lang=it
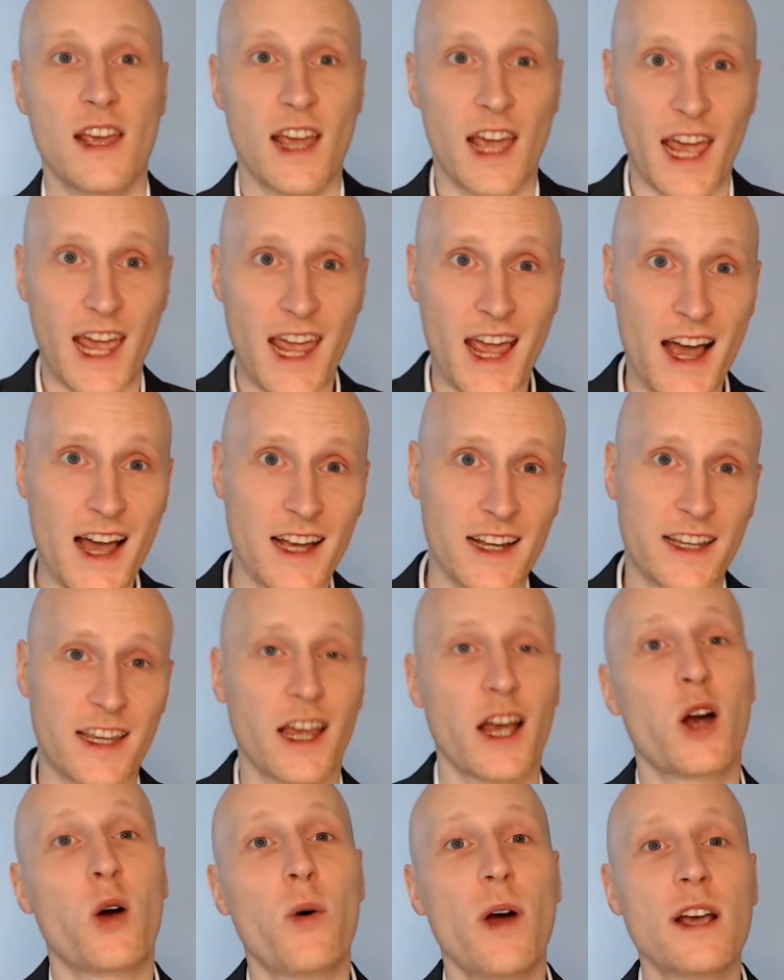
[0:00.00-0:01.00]
E
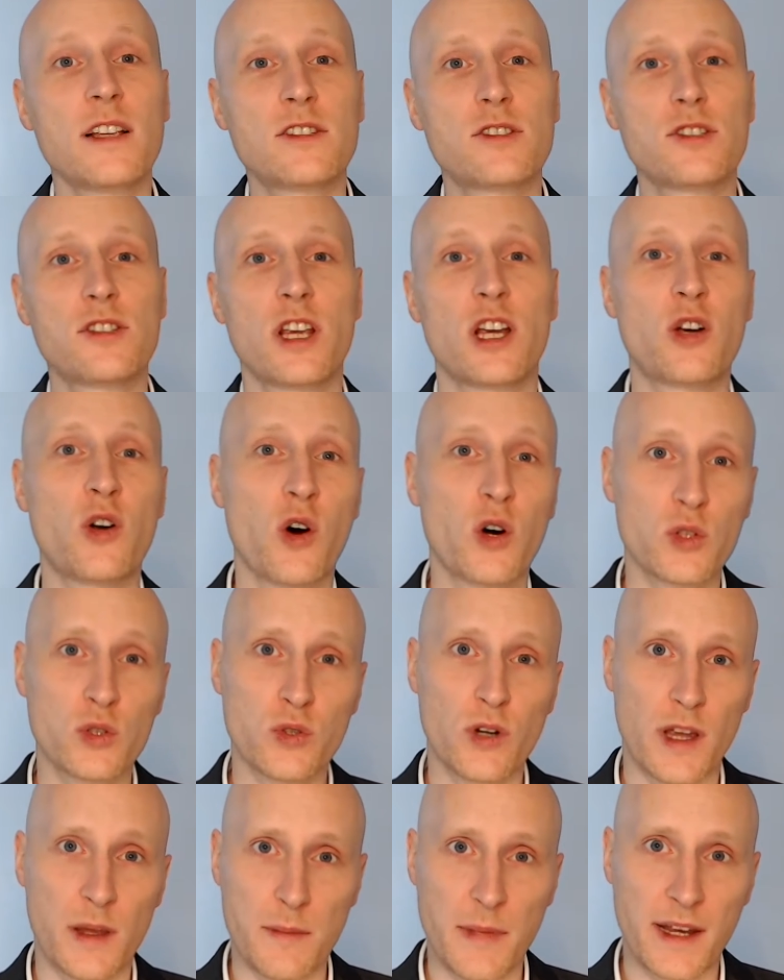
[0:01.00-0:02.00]
anche questo
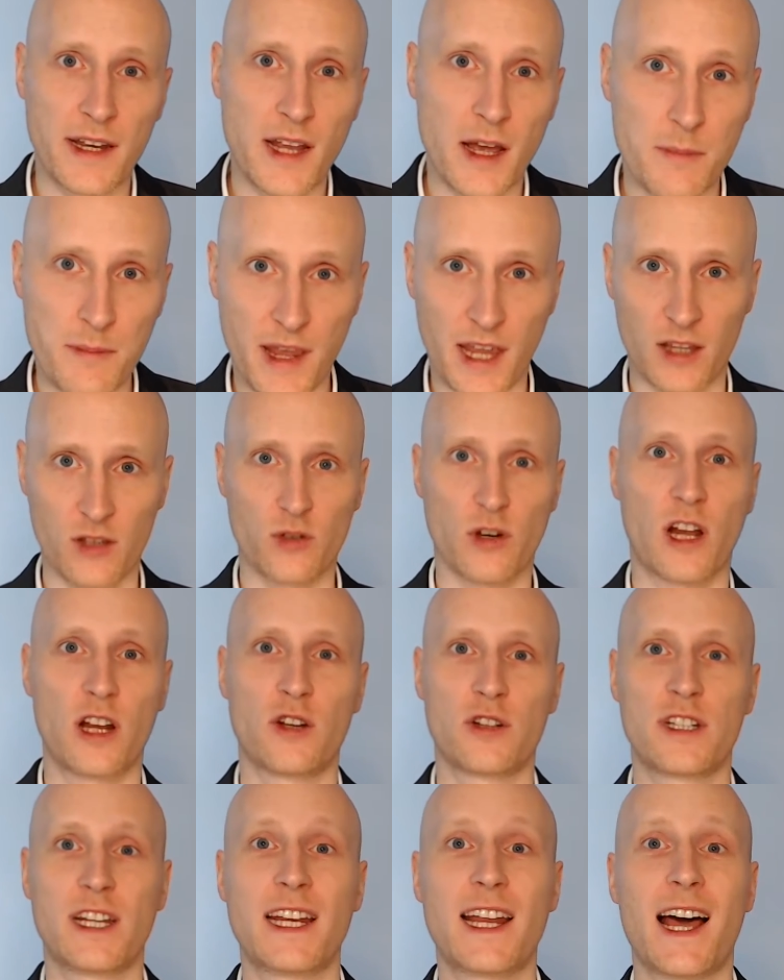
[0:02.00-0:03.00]
secondo emendamento
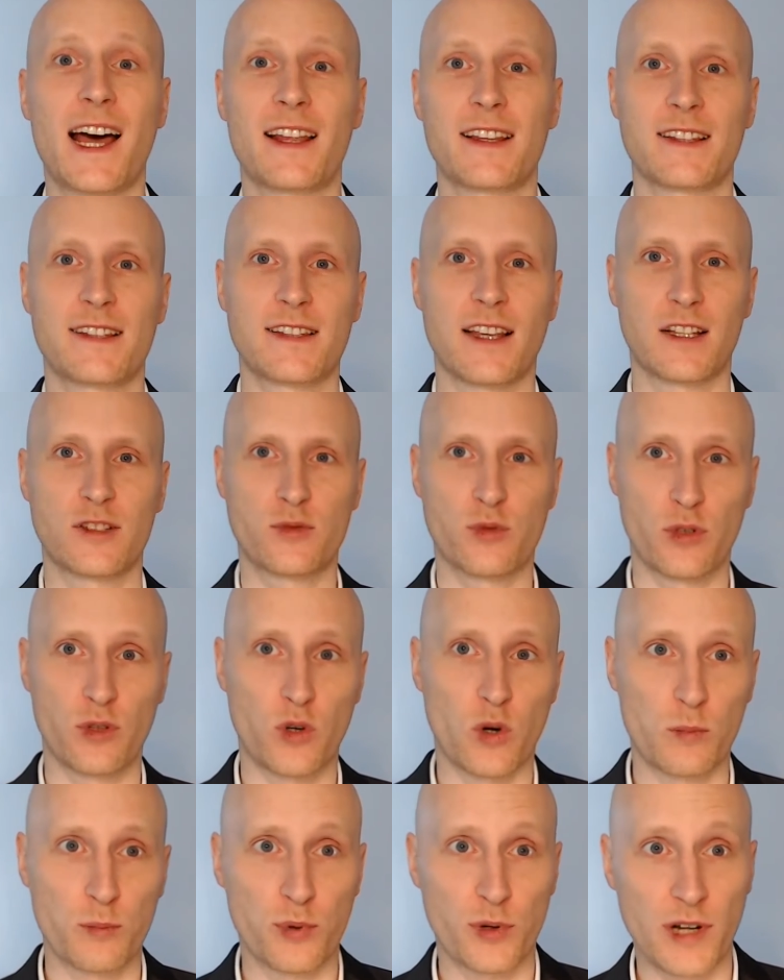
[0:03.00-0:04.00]
all'ordinanza sui
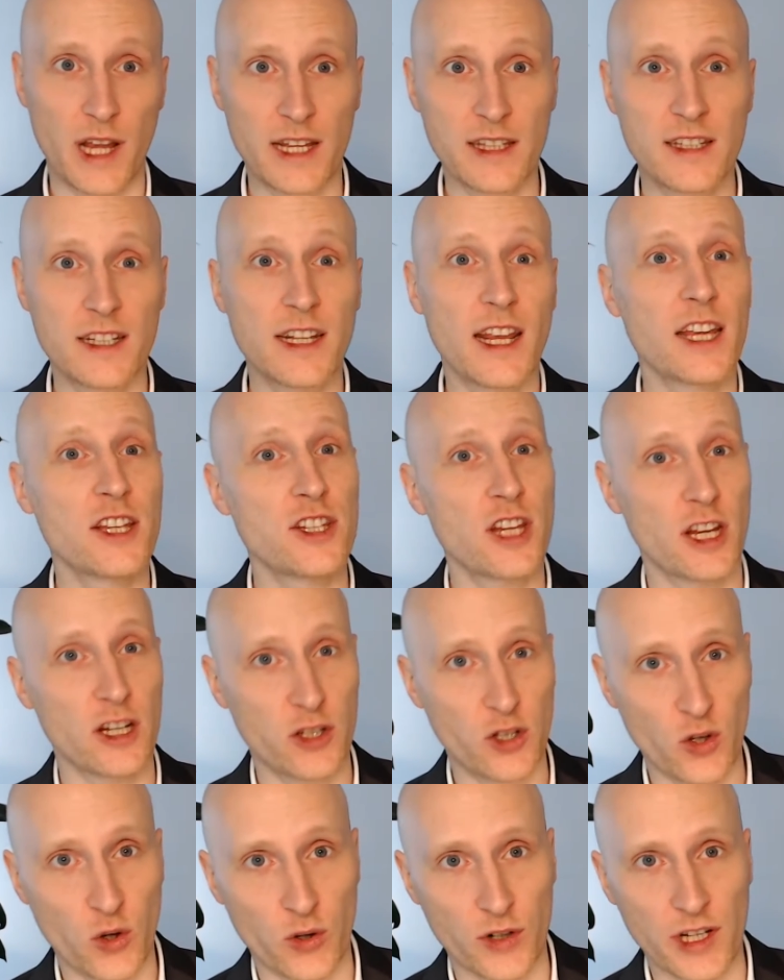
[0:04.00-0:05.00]
componenti dei
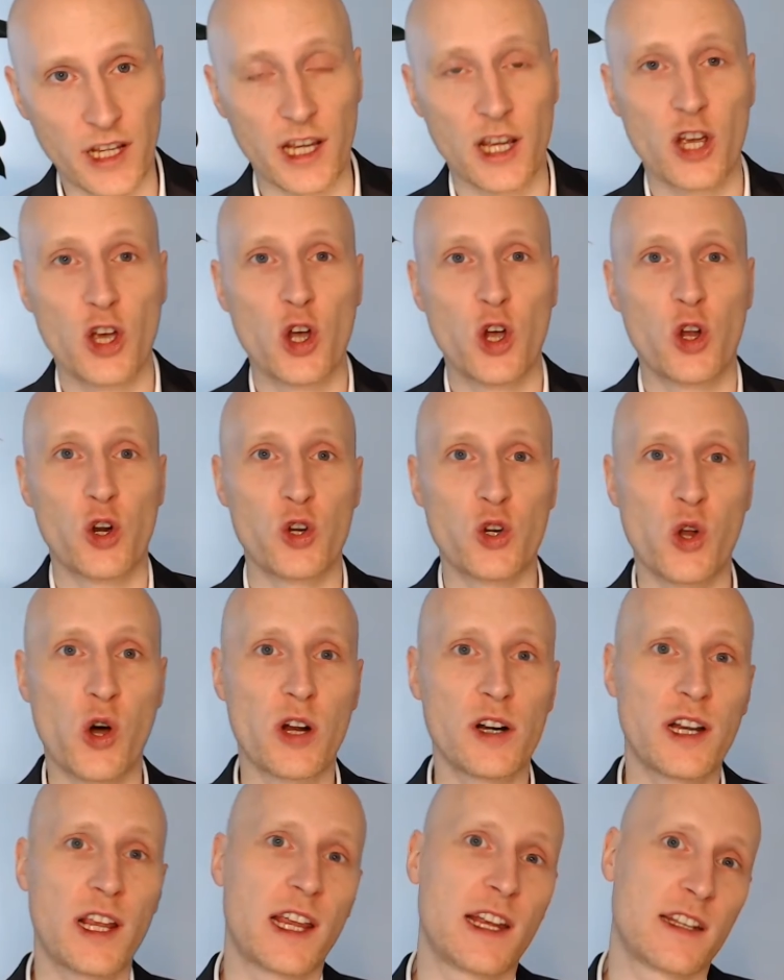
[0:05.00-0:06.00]
cerchioni
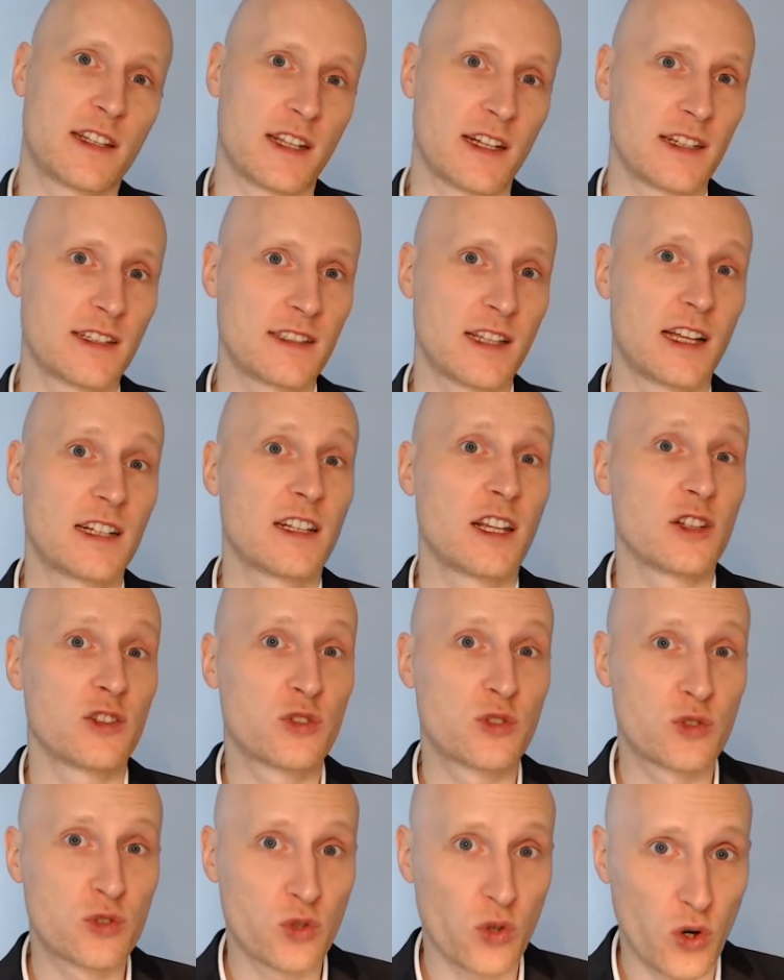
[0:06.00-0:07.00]
non è interessante
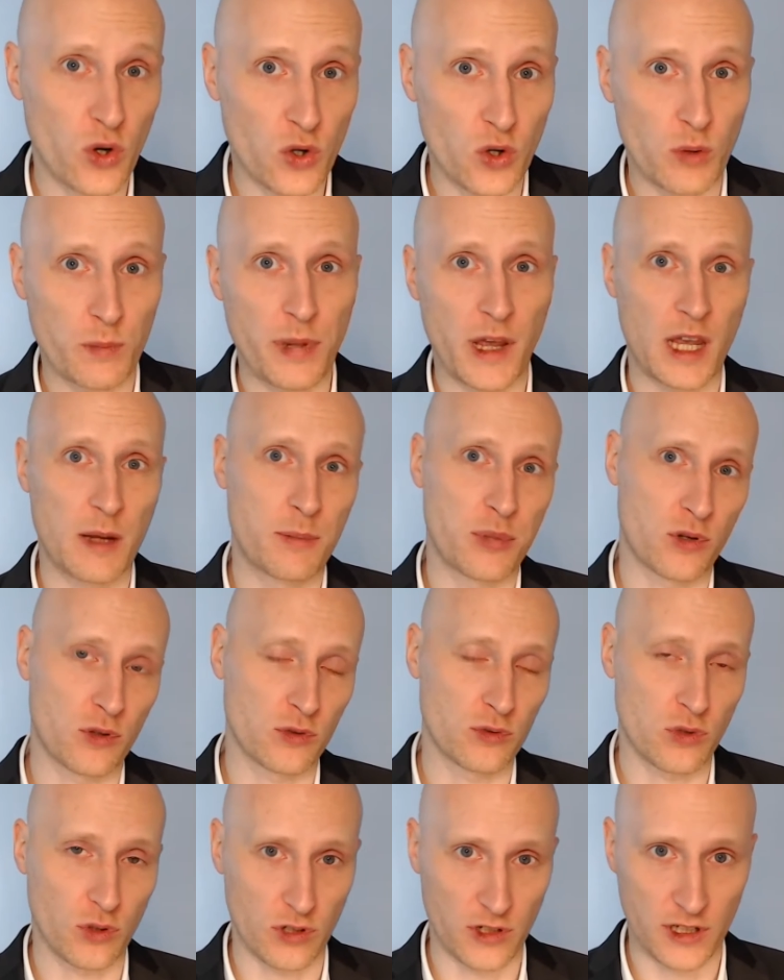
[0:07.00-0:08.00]
solo per i
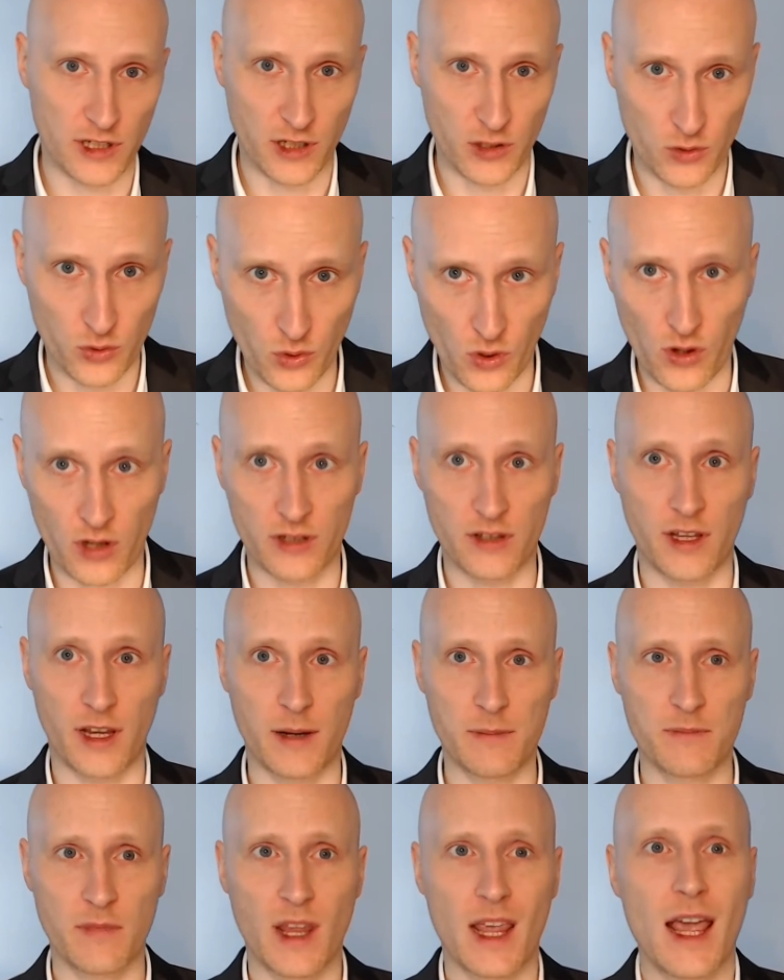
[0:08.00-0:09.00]
produttori di
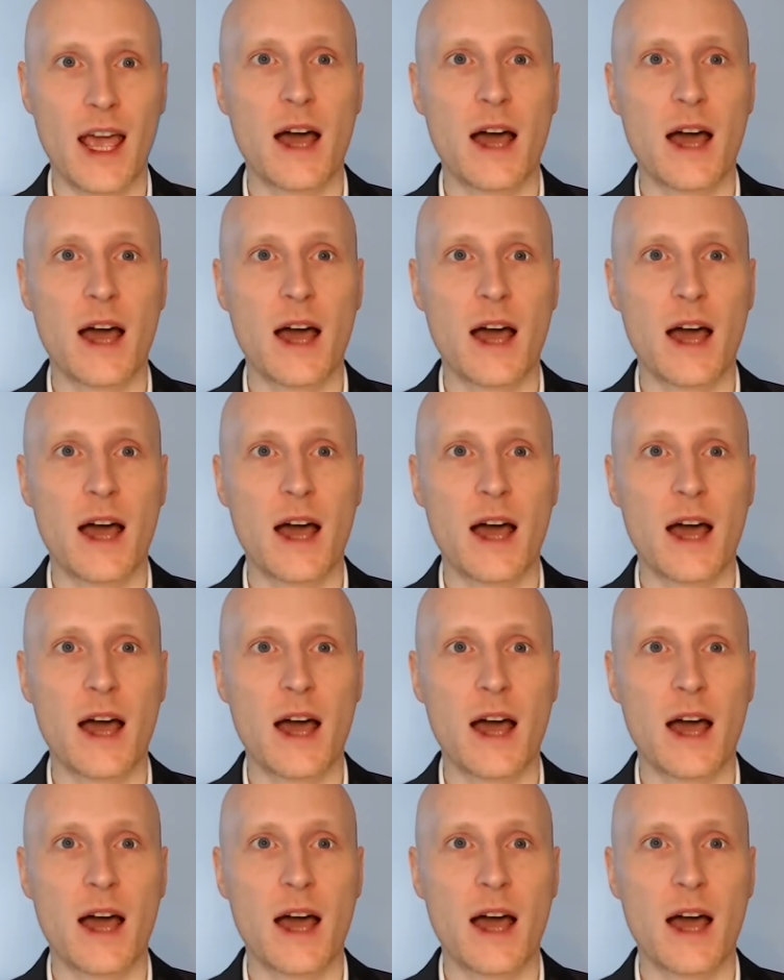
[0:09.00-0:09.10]
ruote,